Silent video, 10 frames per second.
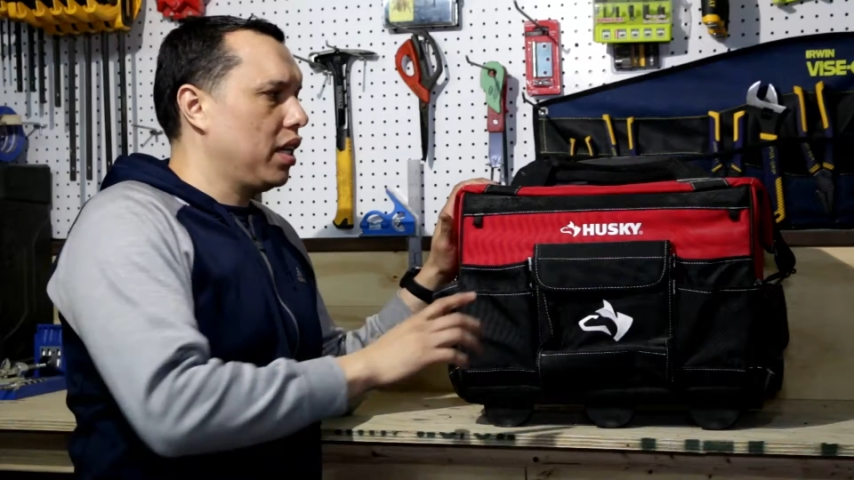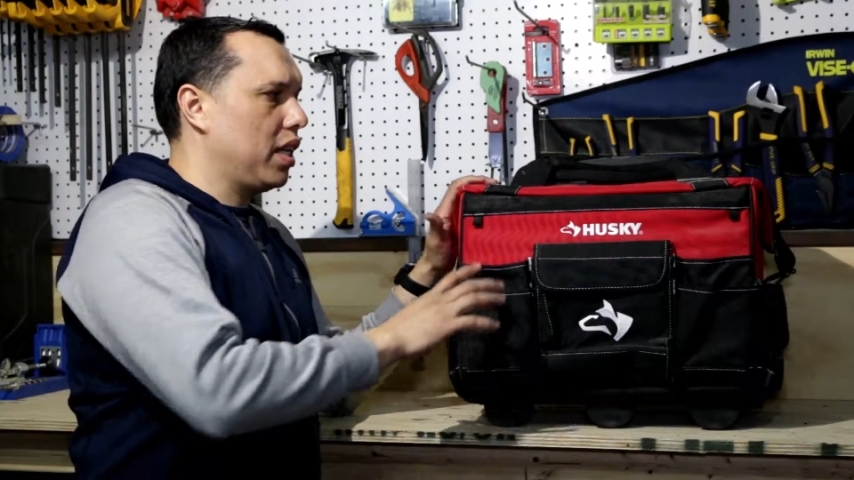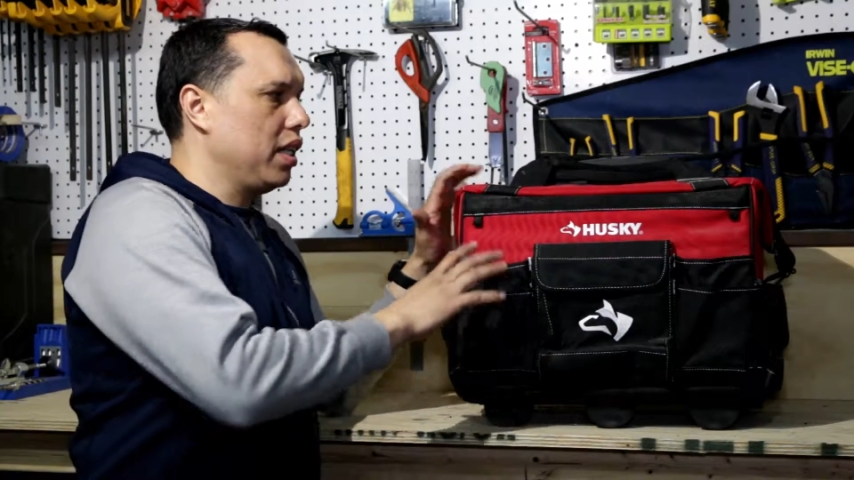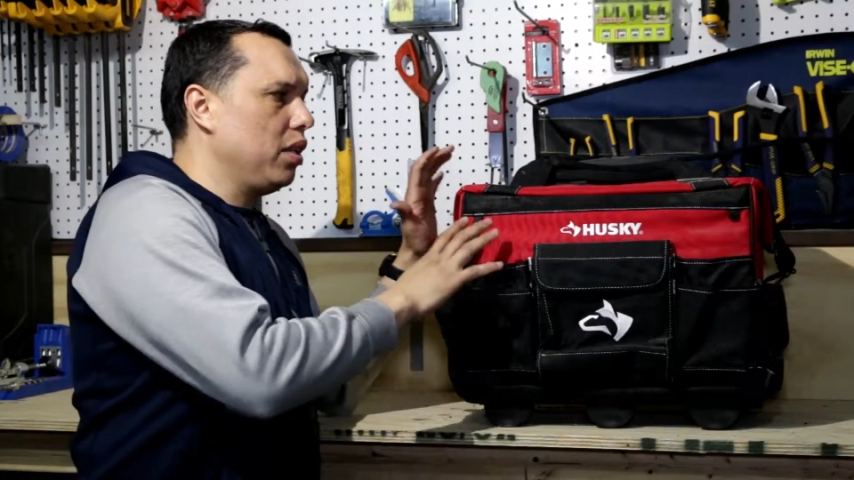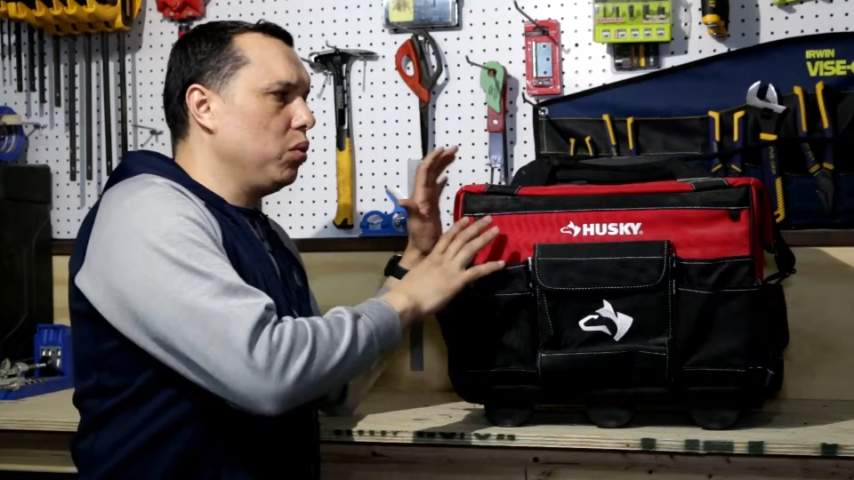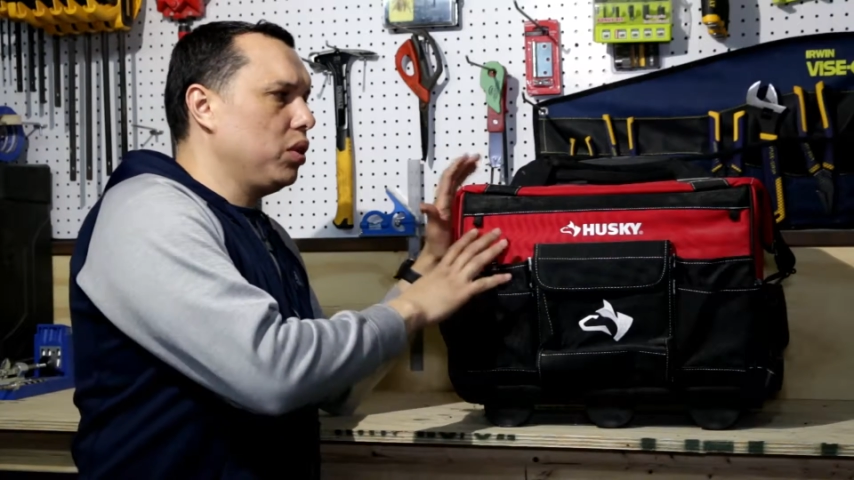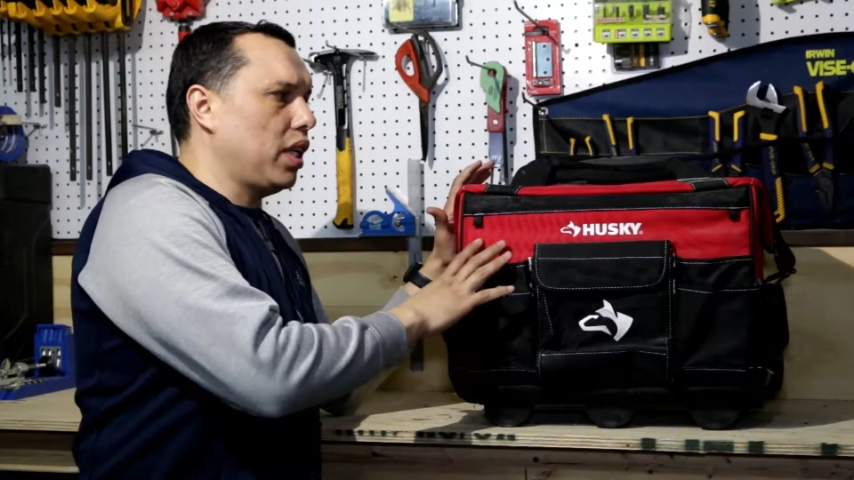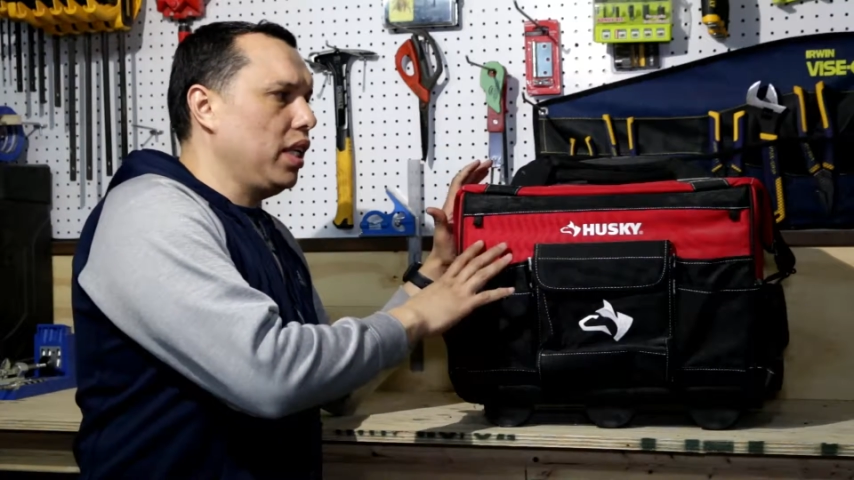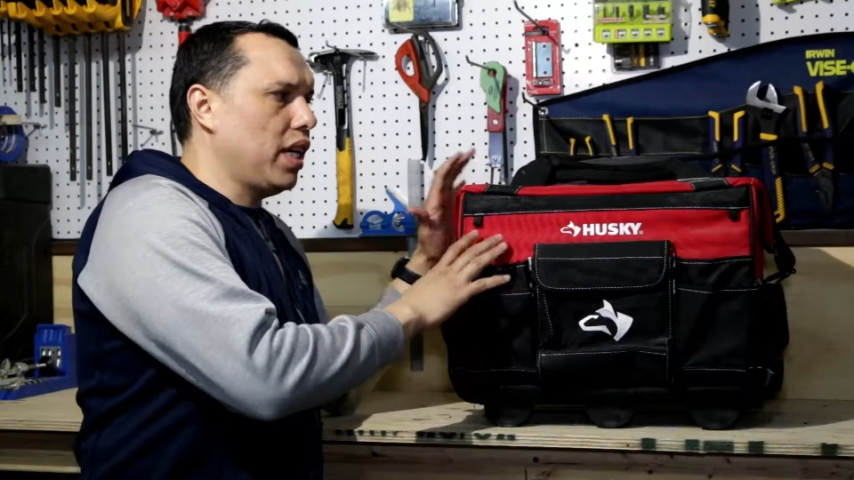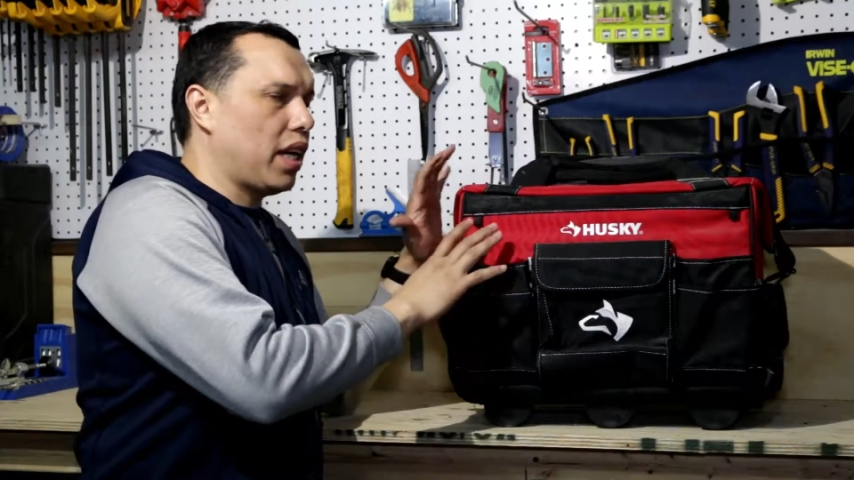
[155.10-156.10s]
¿Qué te
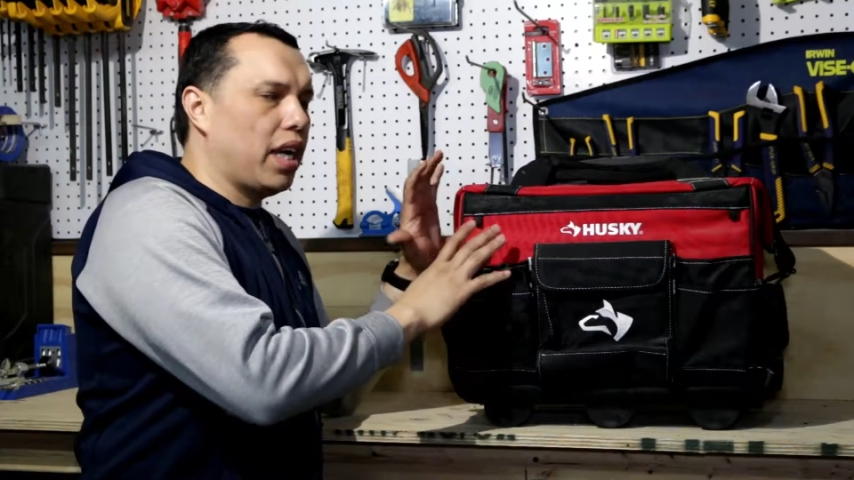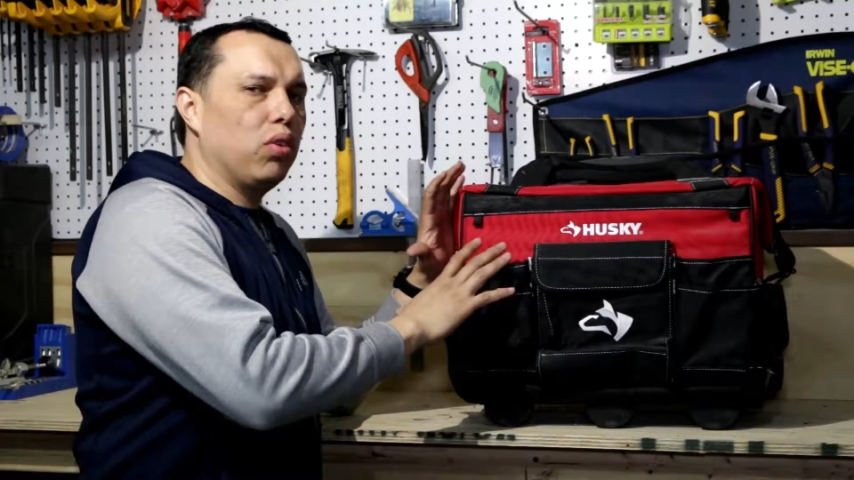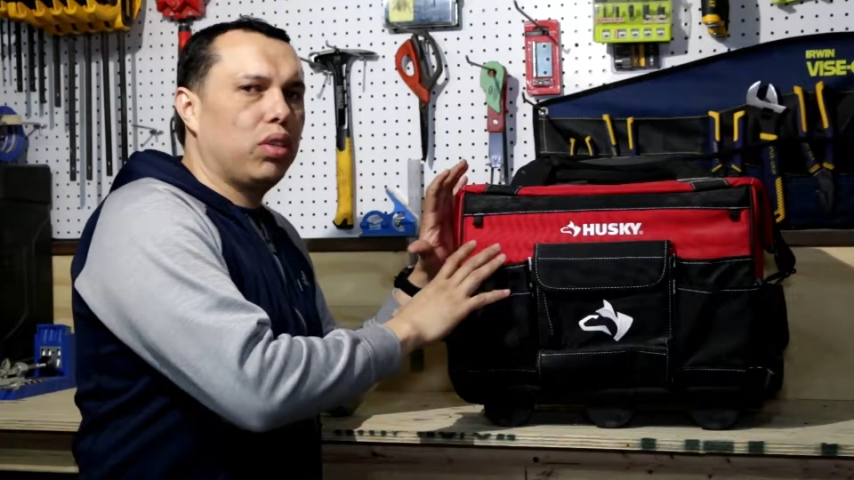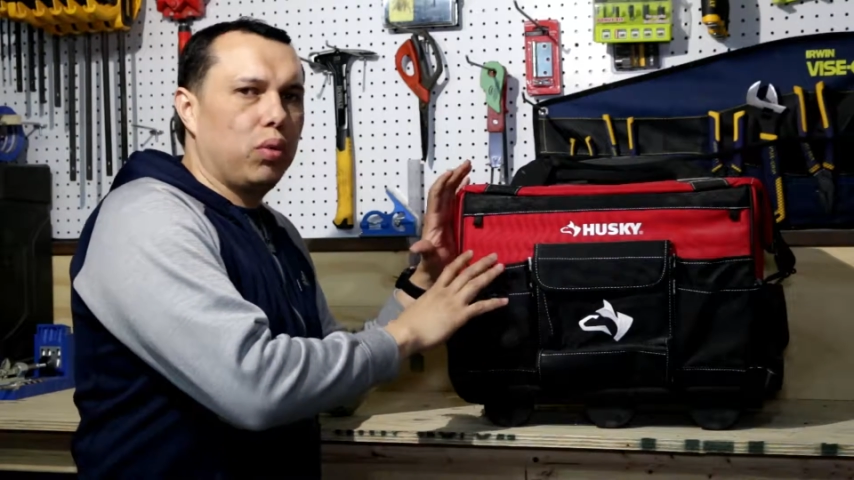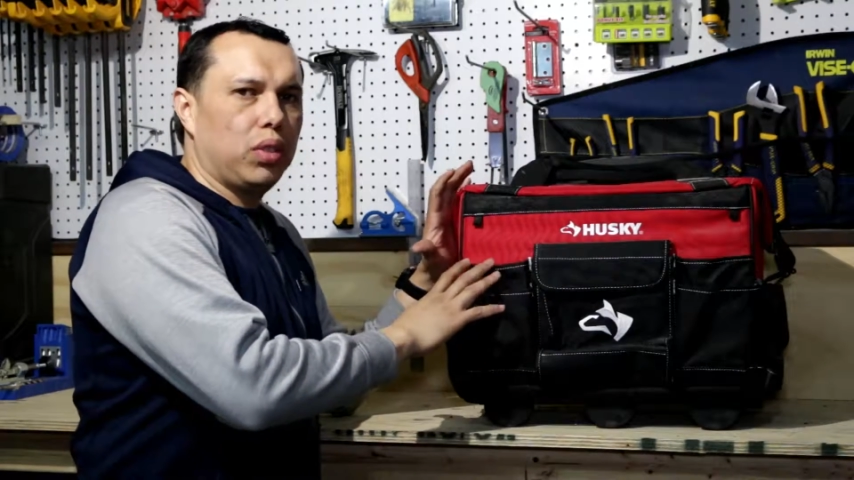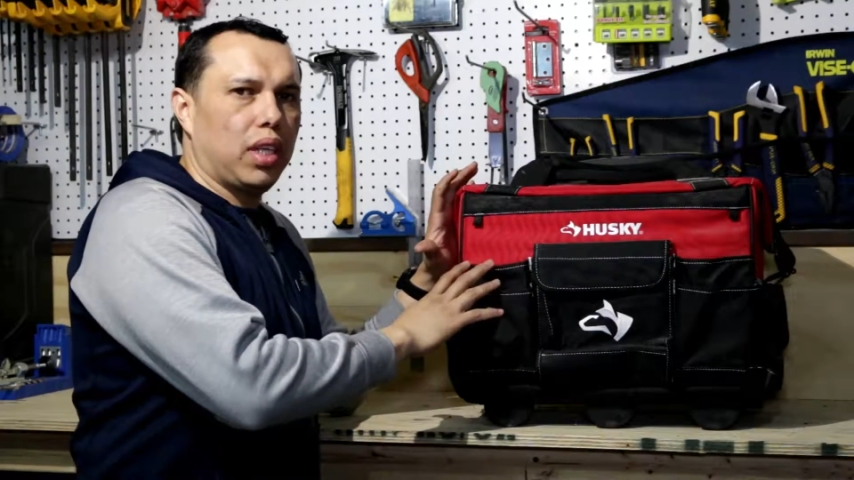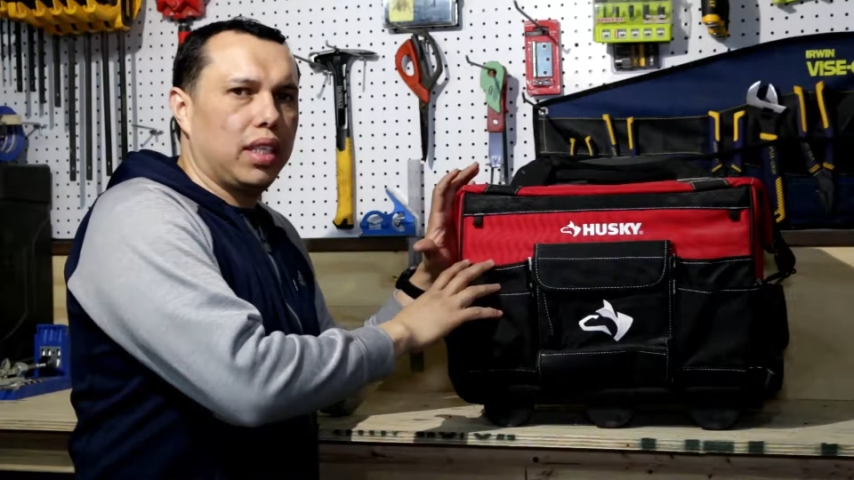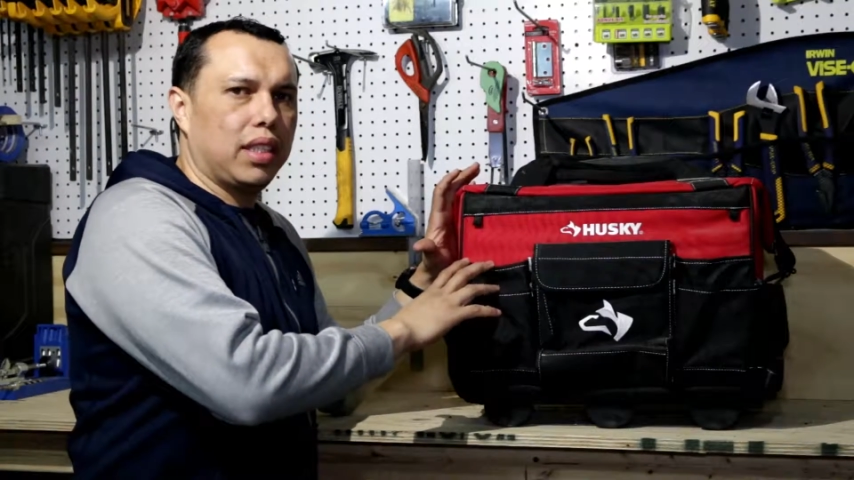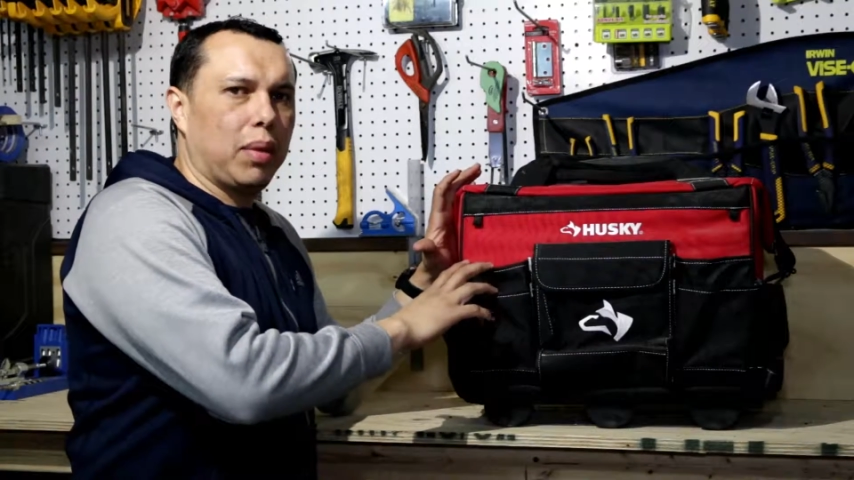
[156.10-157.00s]
gustaría? ¿Qué no te gusta de esta